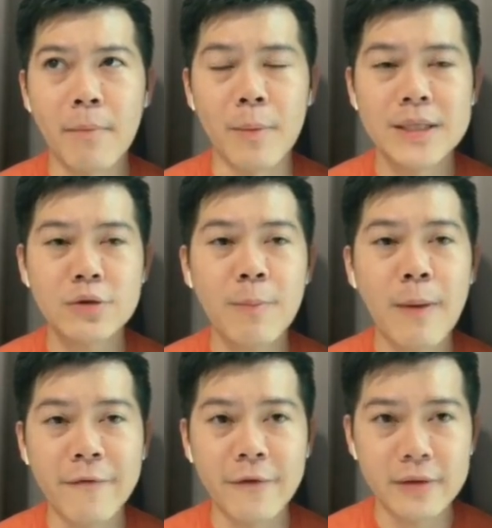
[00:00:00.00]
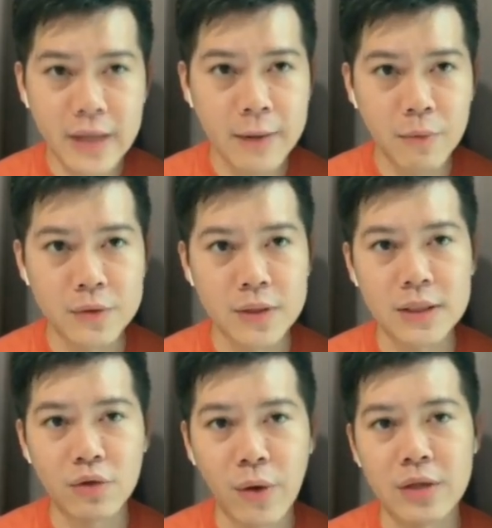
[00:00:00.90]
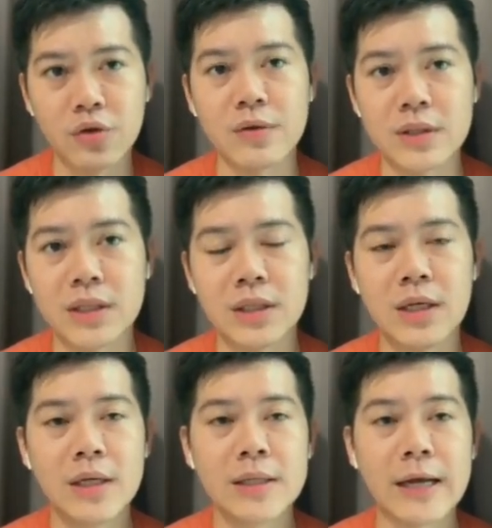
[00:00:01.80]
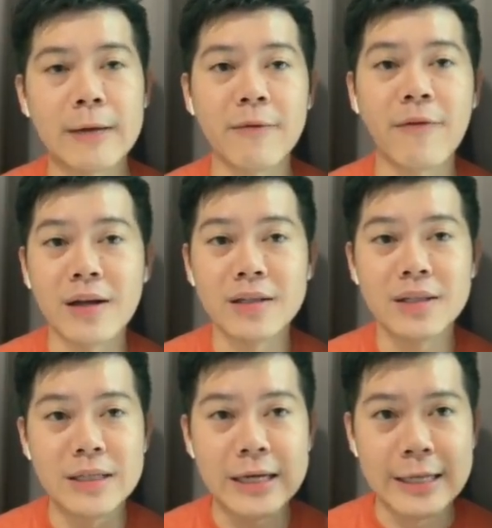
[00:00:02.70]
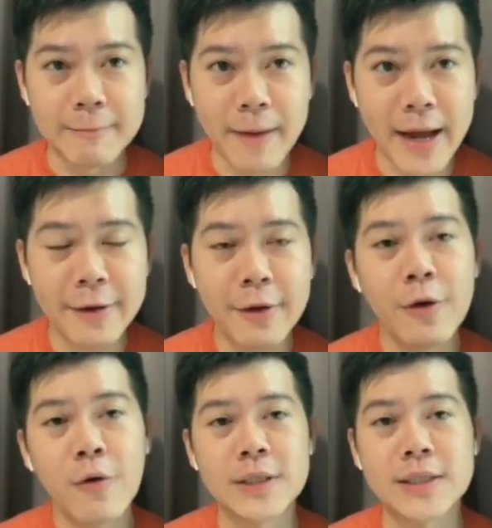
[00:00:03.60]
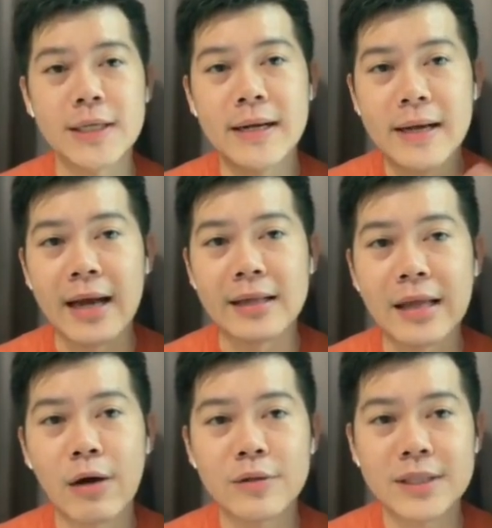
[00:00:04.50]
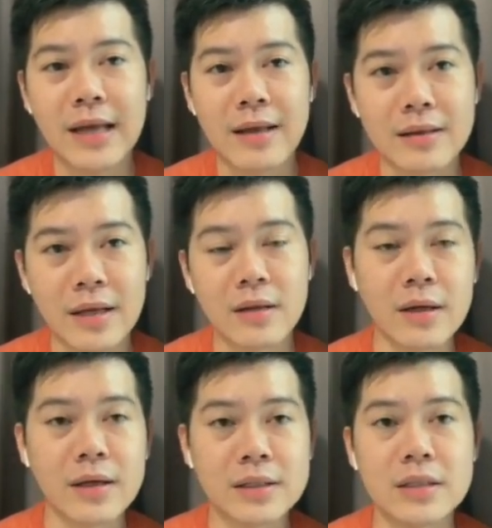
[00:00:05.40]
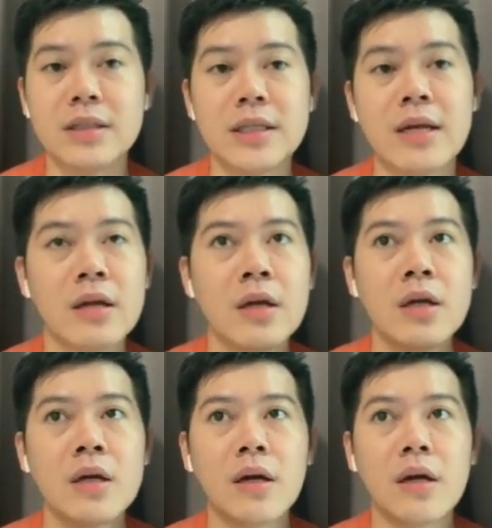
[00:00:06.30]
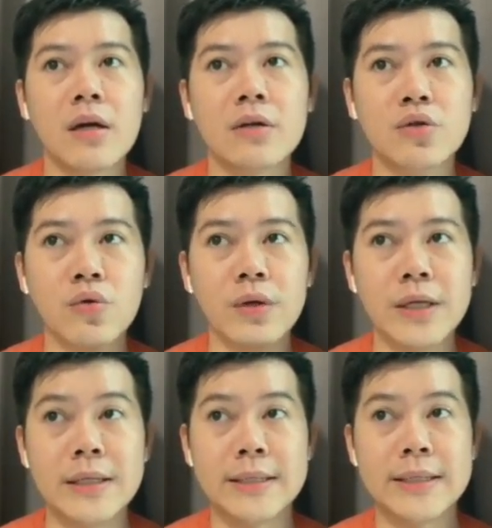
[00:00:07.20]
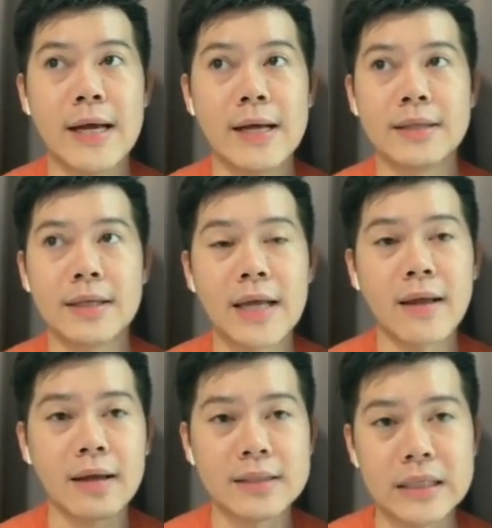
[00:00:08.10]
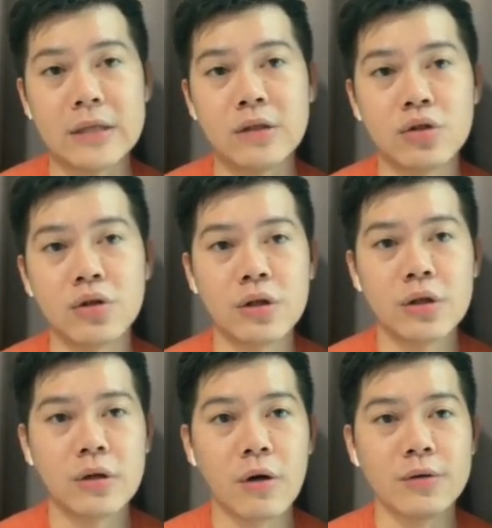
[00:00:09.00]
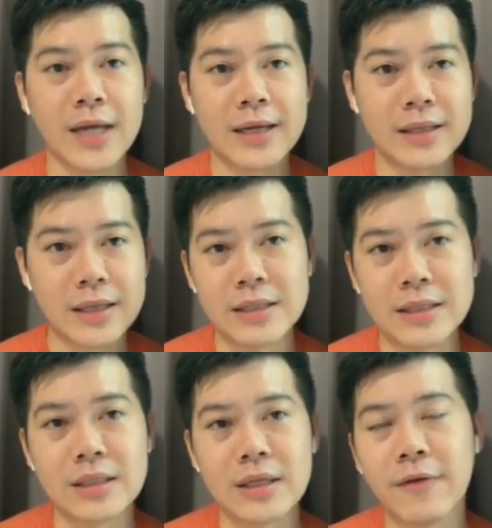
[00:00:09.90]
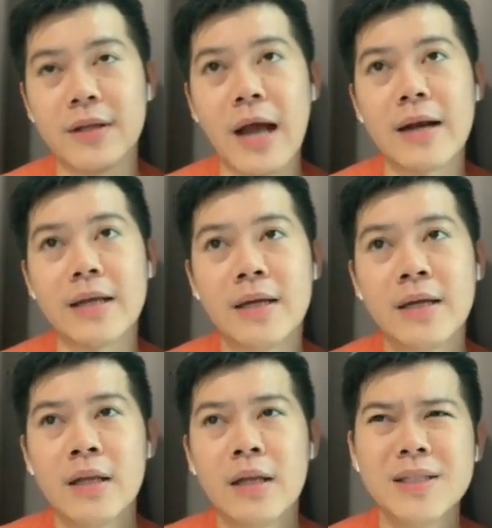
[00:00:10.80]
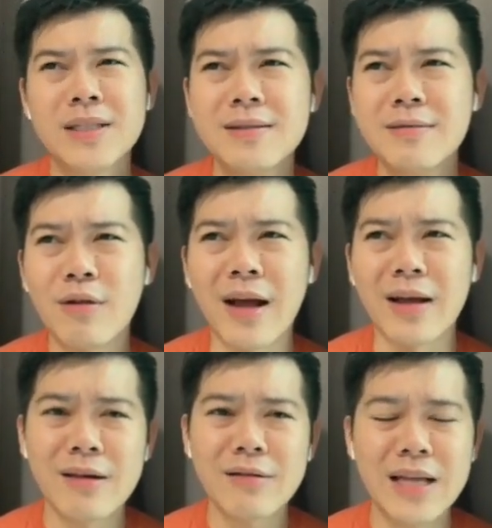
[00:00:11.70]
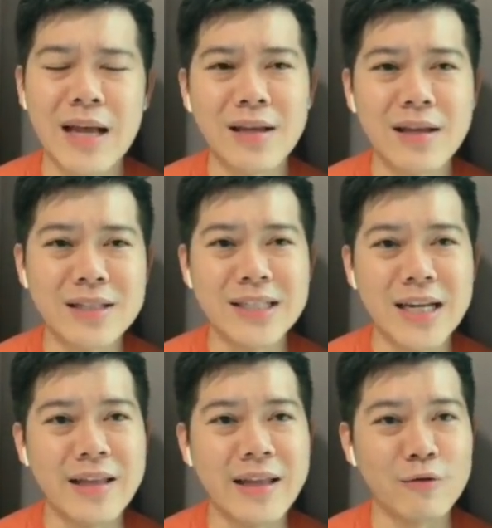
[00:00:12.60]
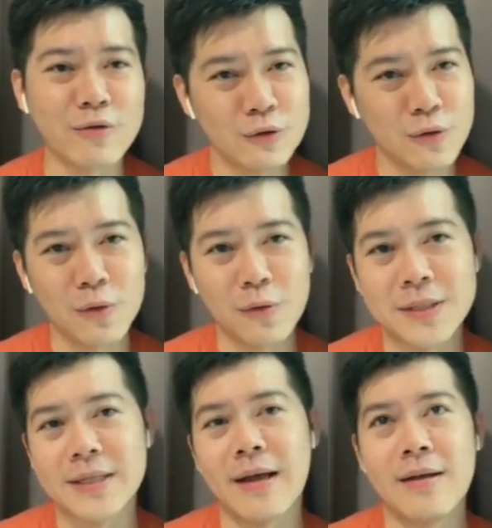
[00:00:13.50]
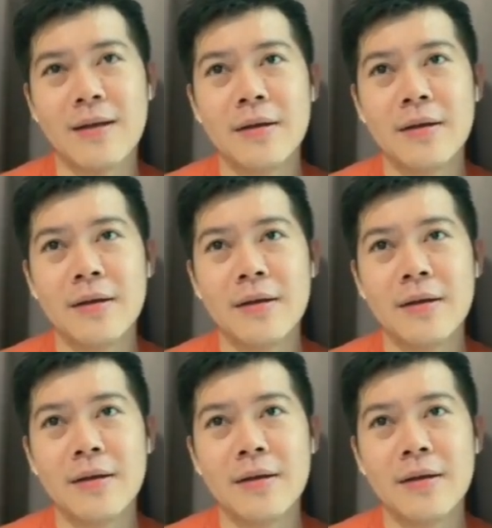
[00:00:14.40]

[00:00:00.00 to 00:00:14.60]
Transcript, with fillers: 我们叫做 b u f f e r t i m e 或者是暖冲期。打个比方，是一个礼拜，或者是两到三天的一个时间，呃，处理一下现在一个情绪。然后才停止这份压力。那么这两到三天的时间，你要做什么东西啊？